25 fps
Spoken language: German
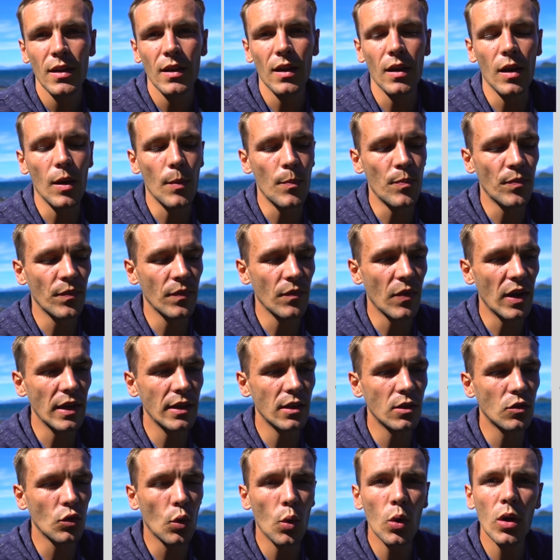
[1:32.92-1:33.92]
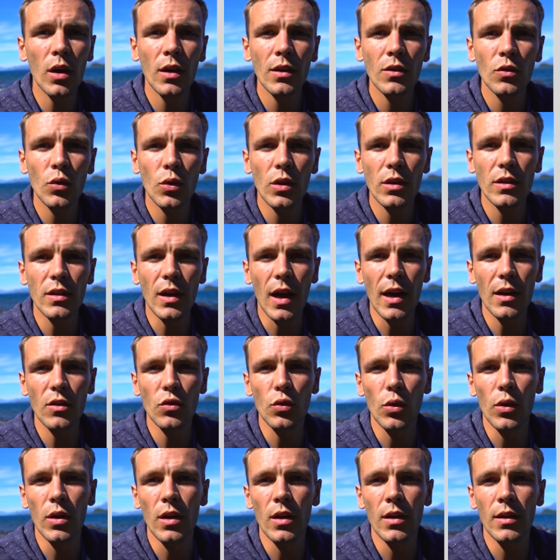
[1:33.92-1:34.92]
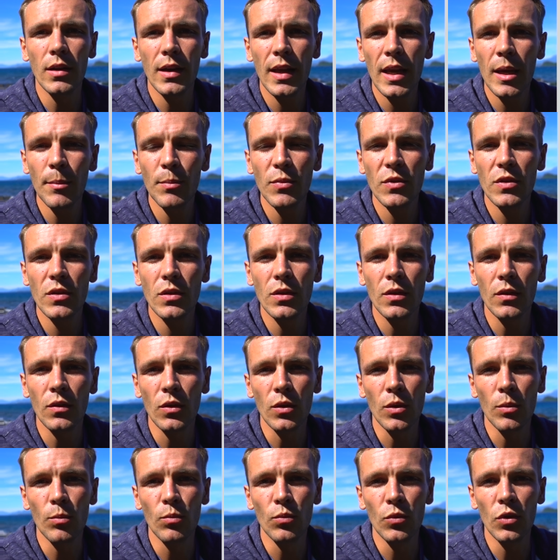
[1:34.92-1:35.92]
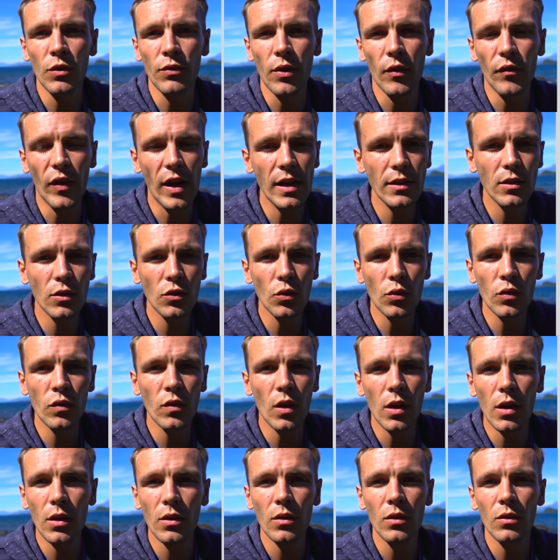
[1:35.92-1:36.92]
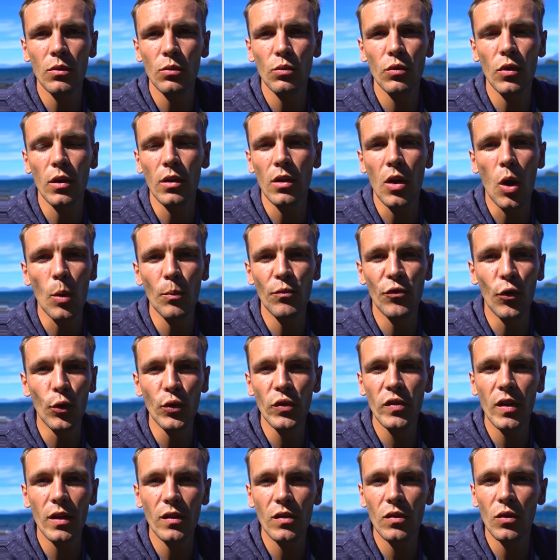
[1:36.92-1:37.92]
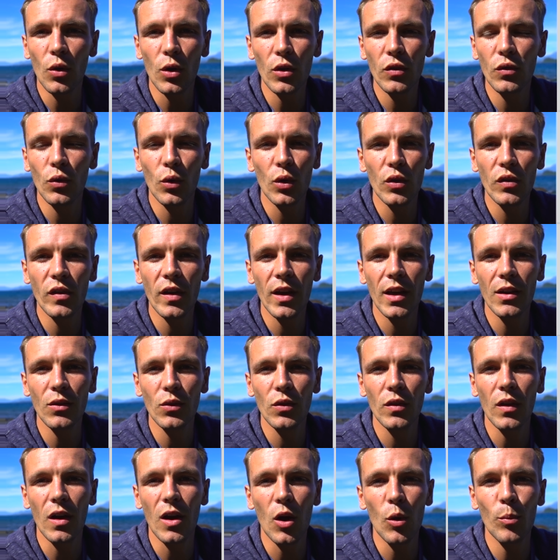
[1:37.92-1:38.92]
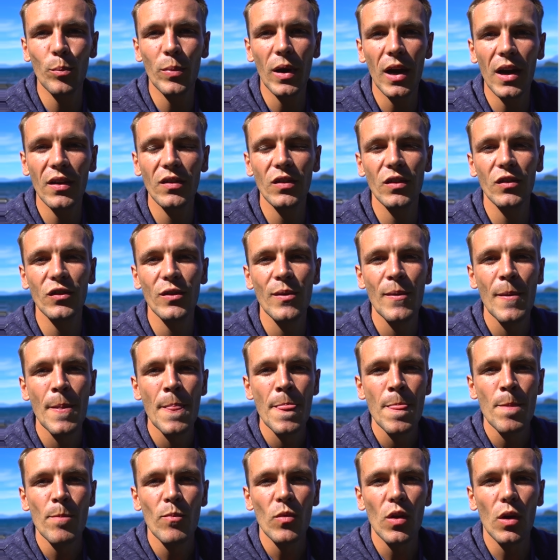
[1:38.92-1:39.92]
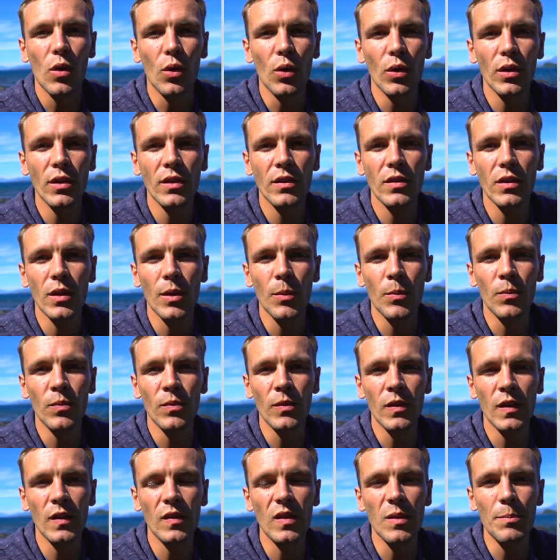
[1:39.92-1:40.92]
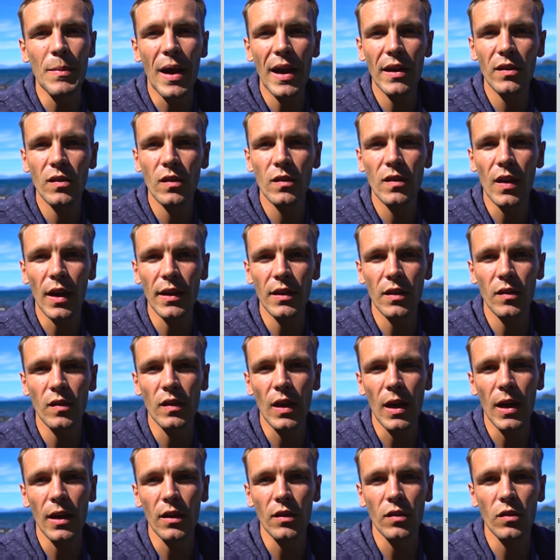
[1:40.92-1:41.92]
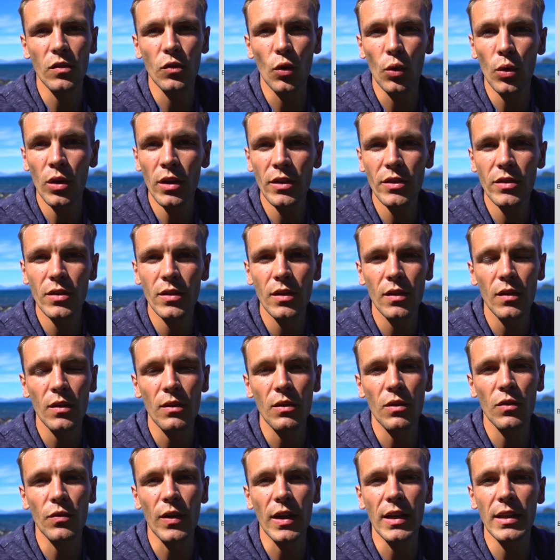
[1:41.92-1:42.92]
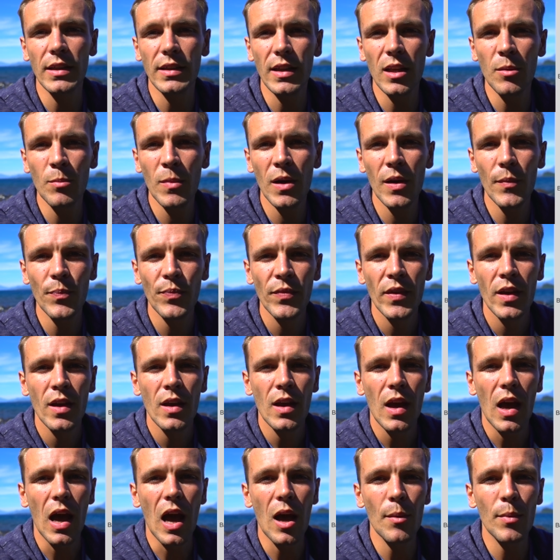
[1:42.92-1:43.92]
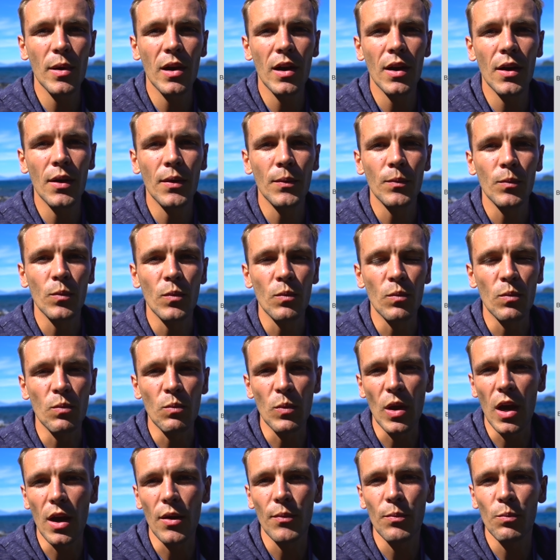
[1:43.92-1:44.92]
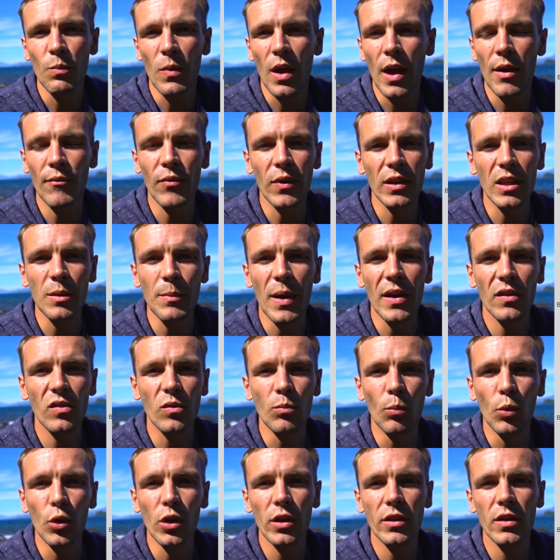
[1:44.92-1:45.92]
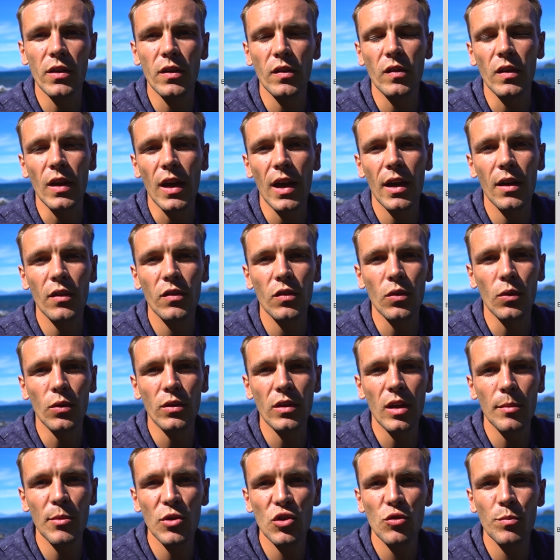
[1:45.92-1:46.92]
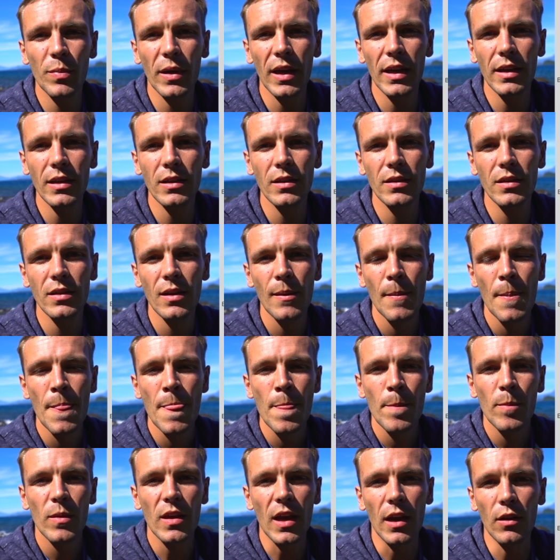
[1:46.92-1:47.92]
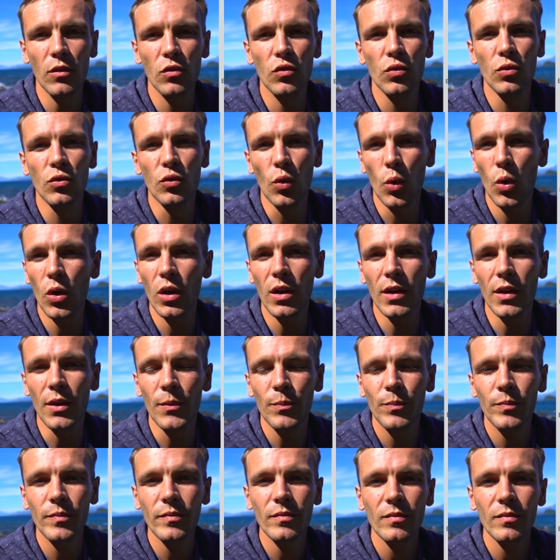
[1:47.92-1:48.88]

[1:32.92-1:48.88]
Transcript: ähm, weil die Dora dort aktuell lebt. Ähm, die verwaltet unseren, unseren Hauptwohnsitz dort so gesehen, unsere Hauptbasis. Und ähm, sie ist die meiste Zeit des Jahres dort. Zwar nicht immer, aber ja, einfach die meisten Monate des Jahres. Und dementsprechend kannst du Dora